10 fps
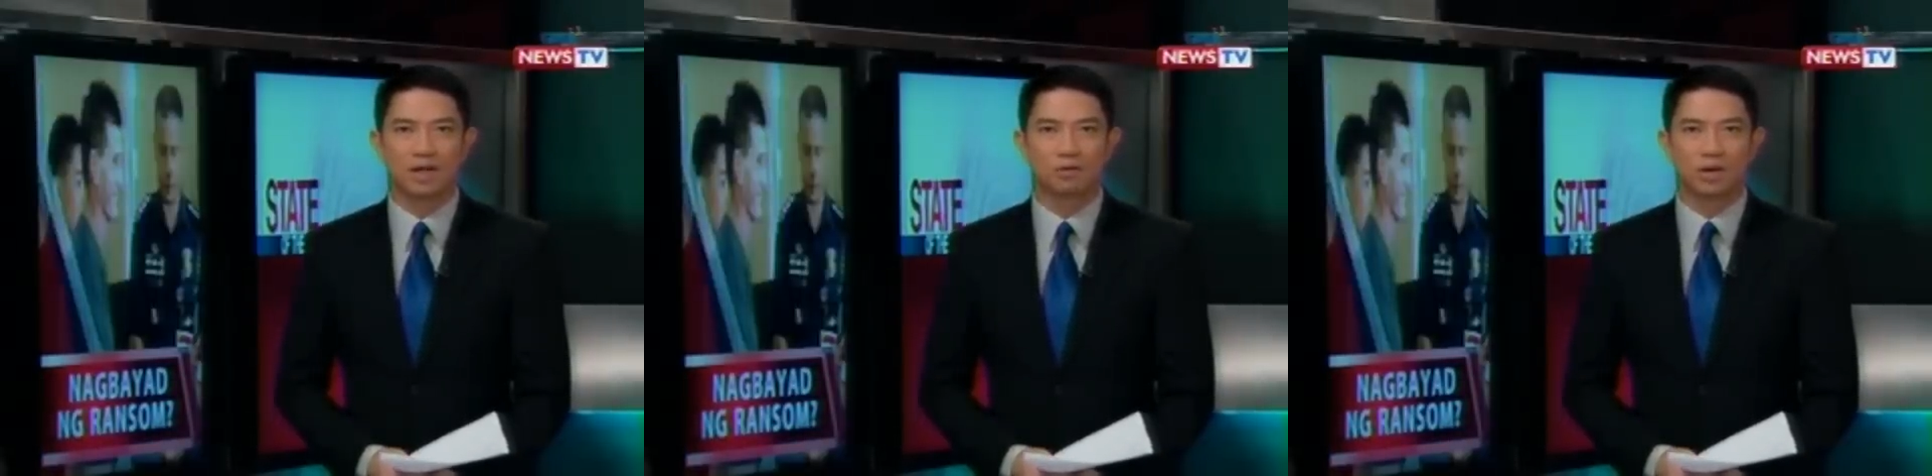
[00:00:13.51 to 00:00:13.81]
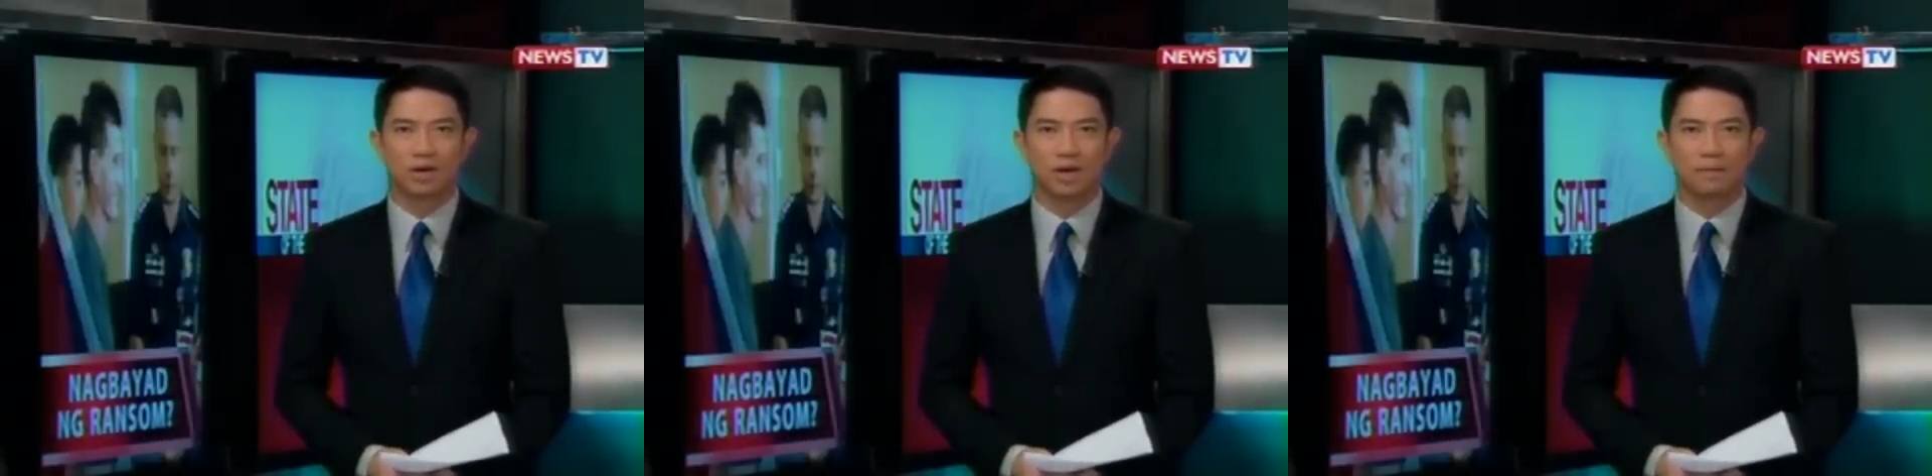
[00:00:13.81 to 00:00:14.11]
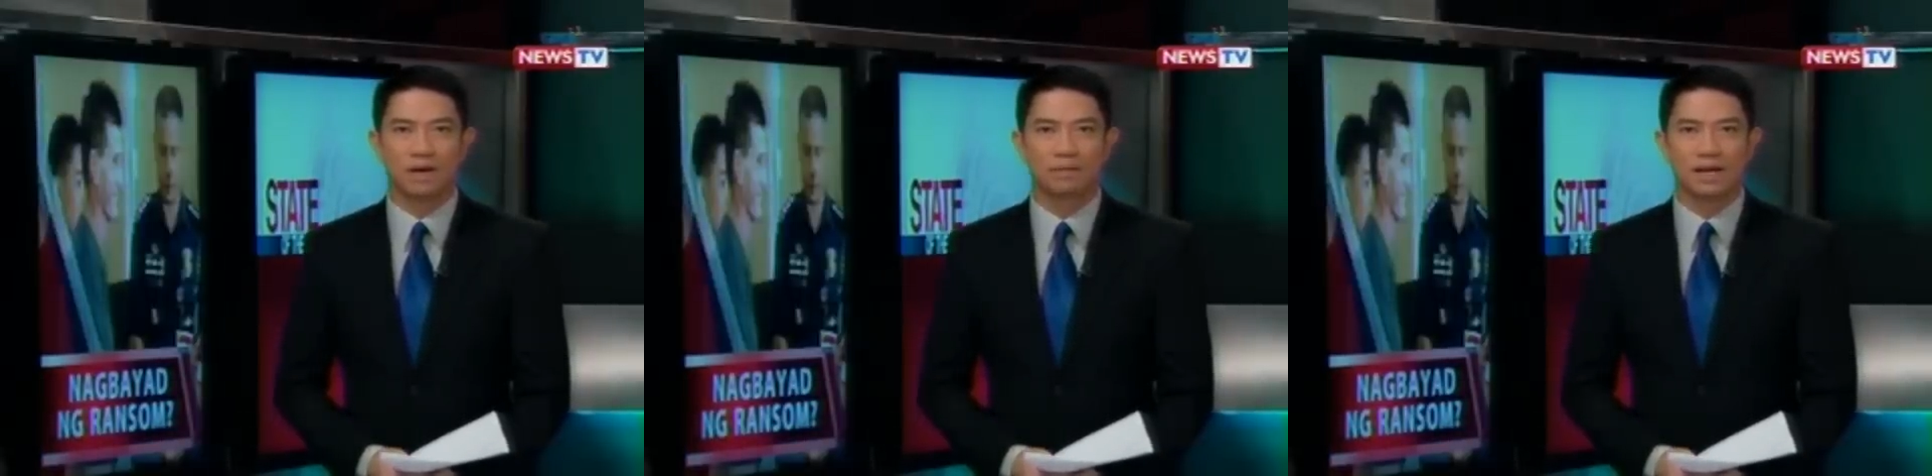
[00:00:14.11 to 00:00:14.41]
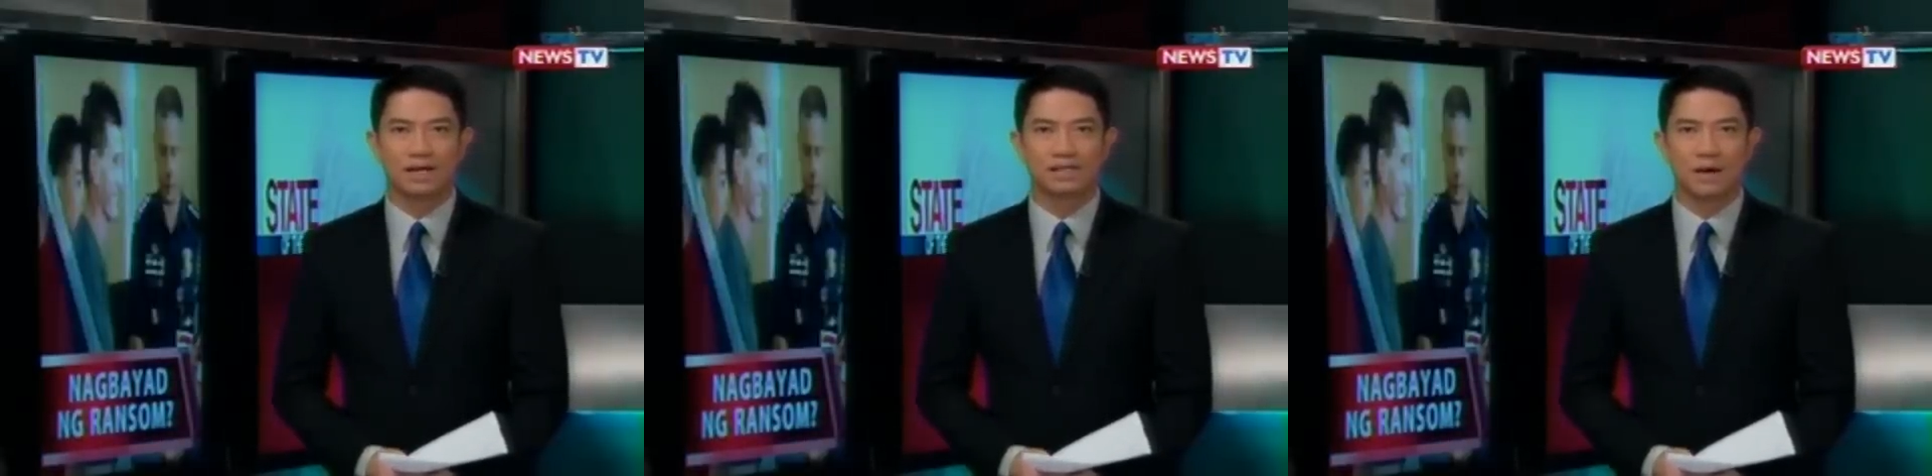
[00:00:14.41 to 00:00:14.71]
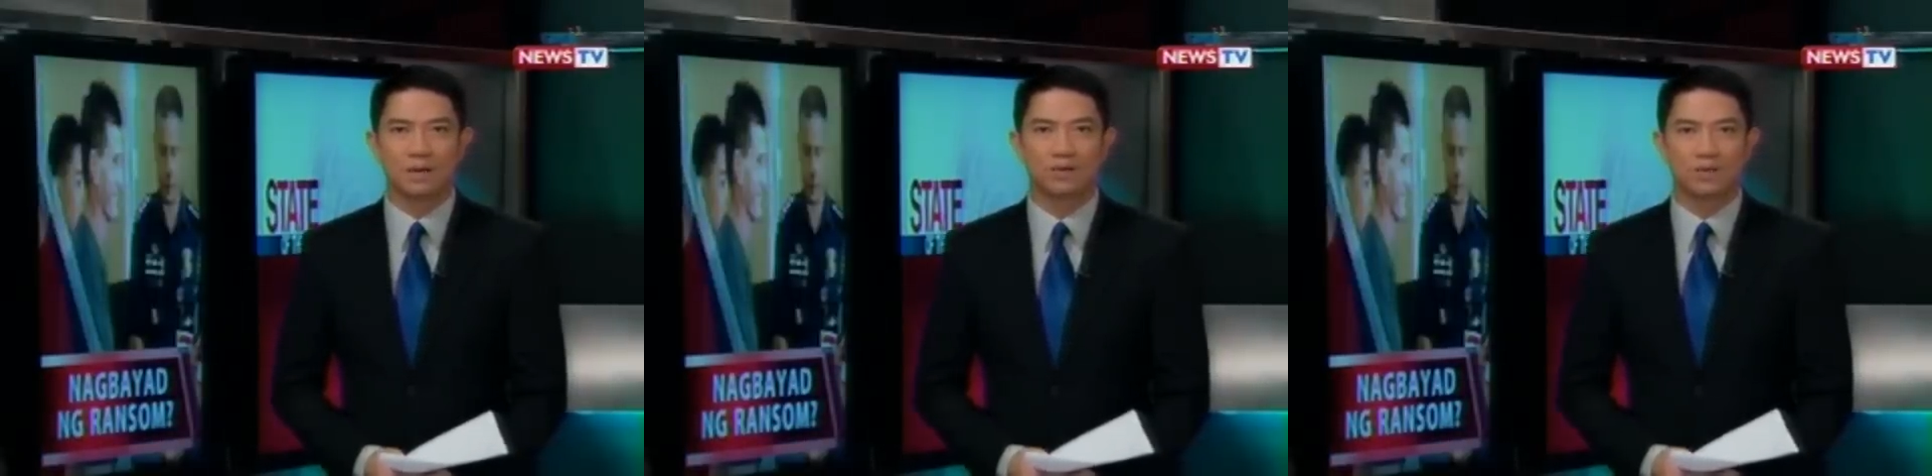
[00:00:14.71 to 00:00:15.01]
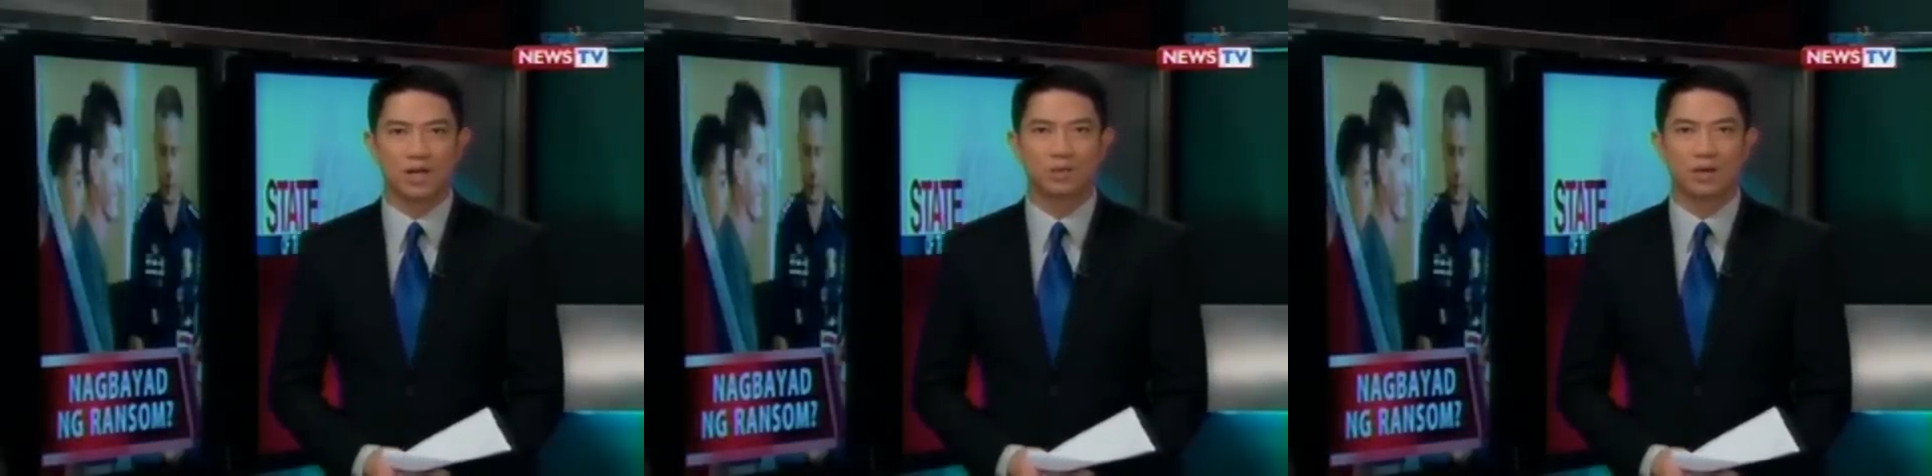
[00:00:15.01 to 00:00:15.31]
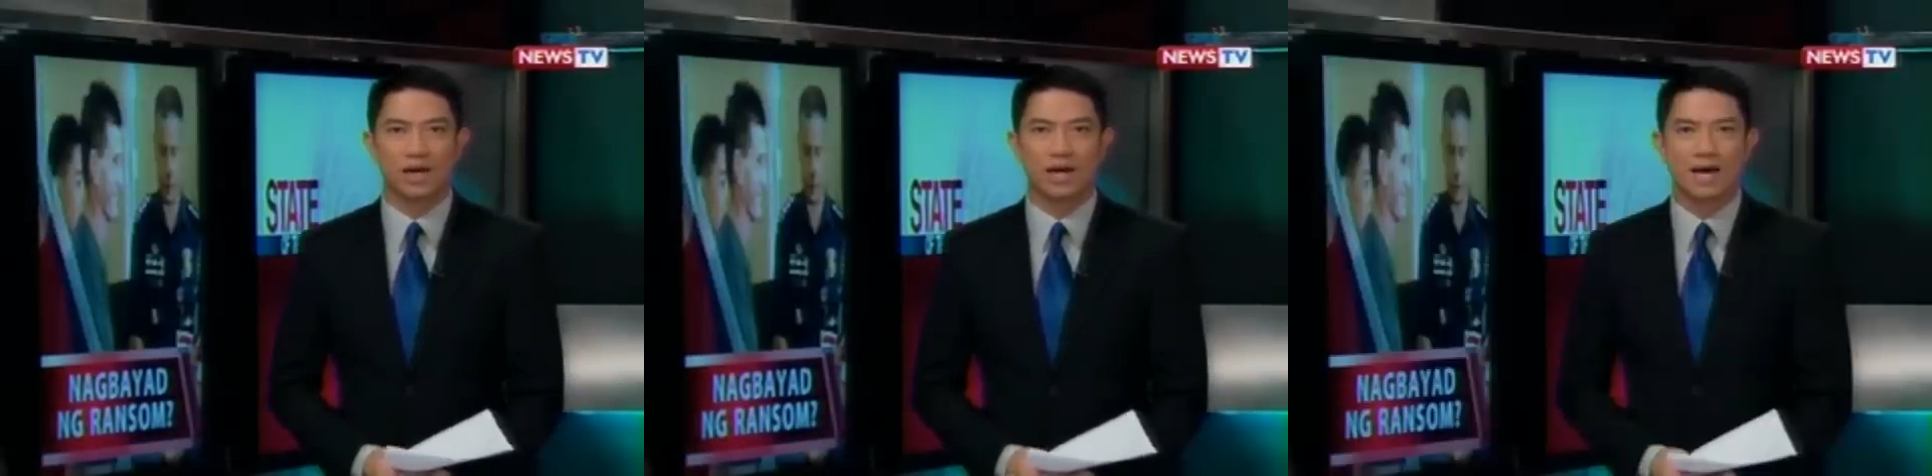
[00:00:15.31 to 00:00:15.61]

umano ng Pilipinang asawa ni Rodwell